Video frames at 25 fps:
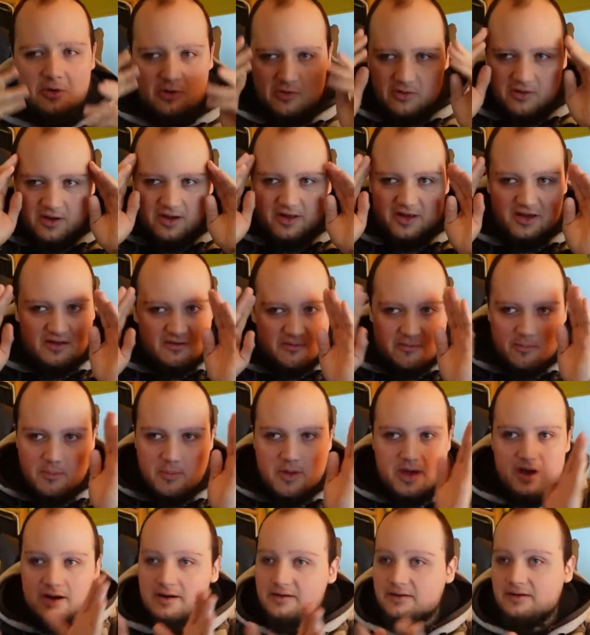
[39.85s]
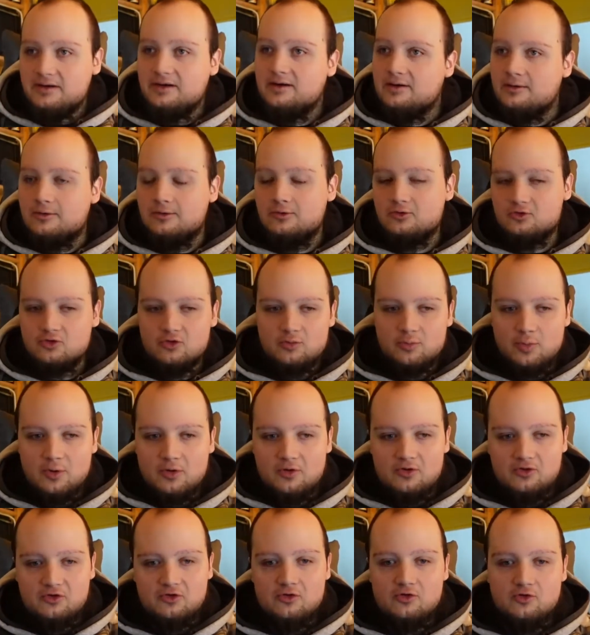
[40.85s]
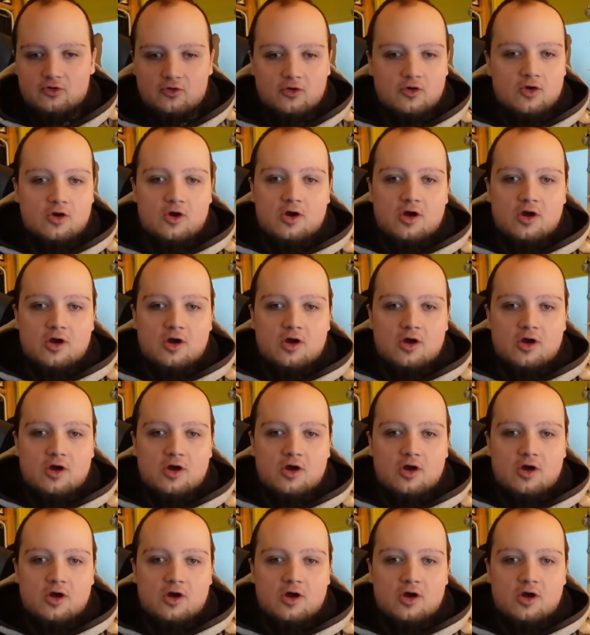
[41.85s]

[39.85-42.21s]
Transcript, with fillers: une année de merde, hein, je pense que...